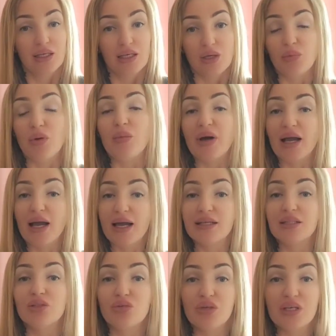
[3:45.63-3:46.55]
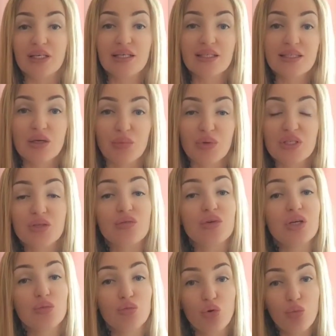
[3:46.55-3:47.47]
и помогает двигаться по
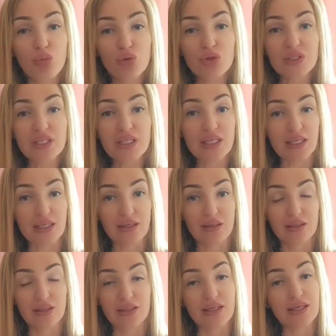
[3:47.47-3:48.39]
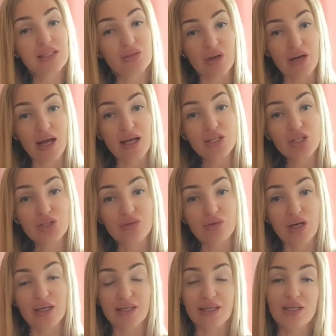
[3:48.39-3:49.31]
своему пути, не
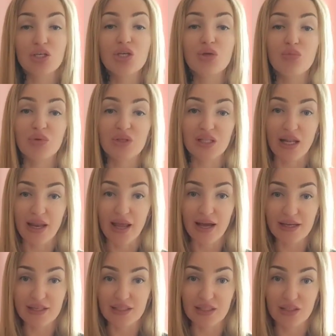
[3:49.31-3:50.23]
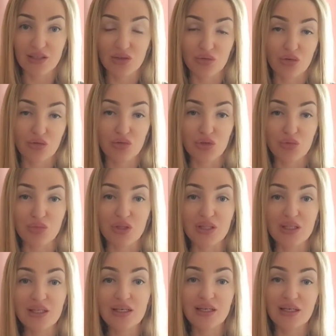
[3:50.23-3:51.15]
сворачивая и не петлять во
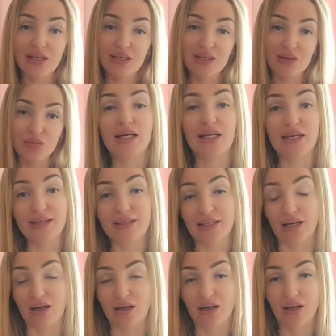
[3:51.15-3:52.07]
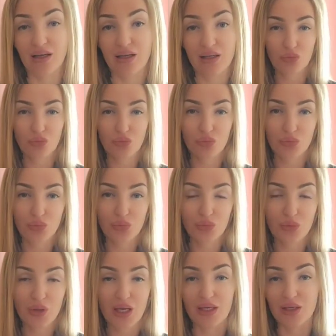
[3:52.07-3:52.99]
временных линиях.
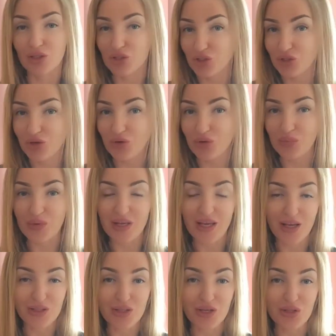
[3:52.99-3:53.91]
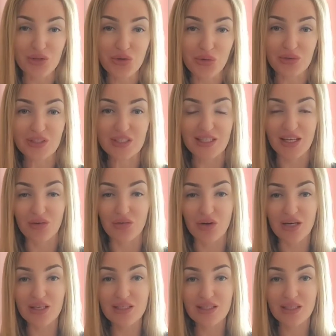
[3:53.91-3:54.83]
И еще приятная новость для
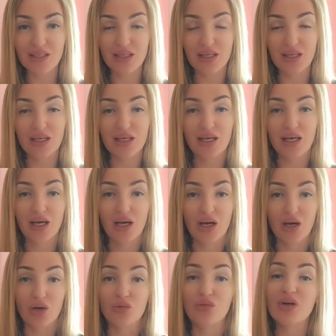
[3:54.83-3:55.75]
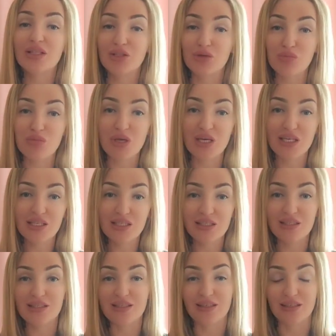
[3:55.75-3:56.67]
вас. В этом
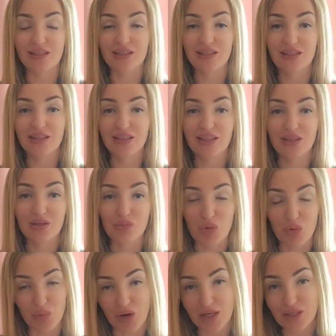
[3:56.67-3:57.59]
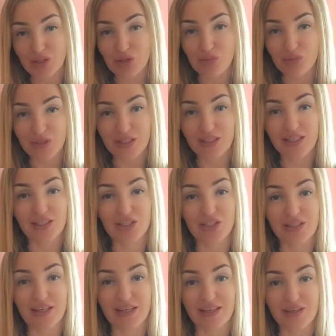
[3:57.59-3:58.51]
месяце мы празднуем день
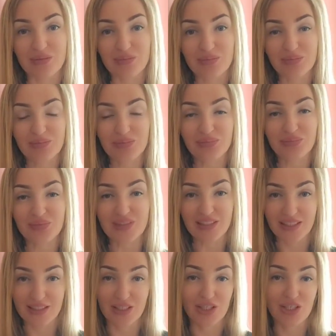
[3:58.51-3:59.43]
рождения. День